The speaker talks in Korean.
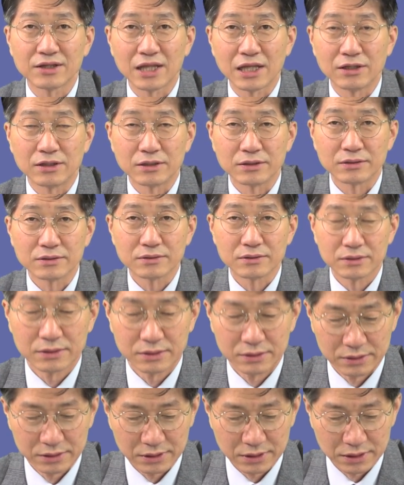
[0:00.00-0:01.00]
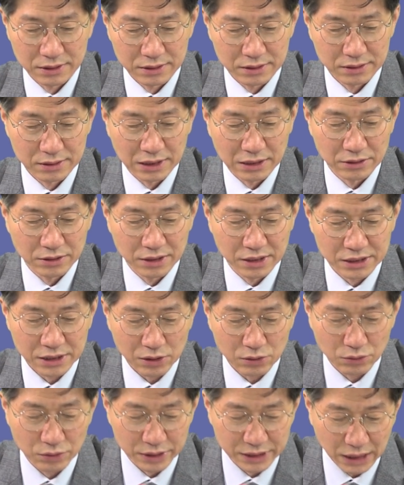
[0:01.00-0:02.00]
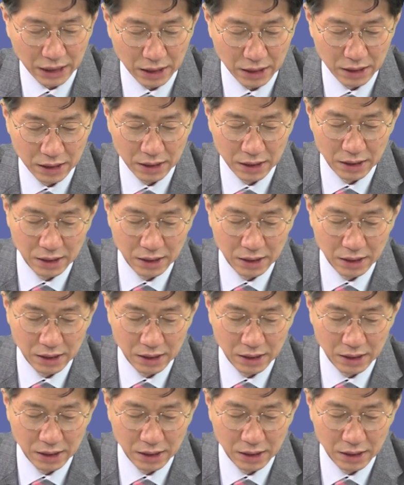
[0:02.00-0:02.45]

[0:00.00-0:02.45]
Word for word: 내년. 예, 내년에 착공한다.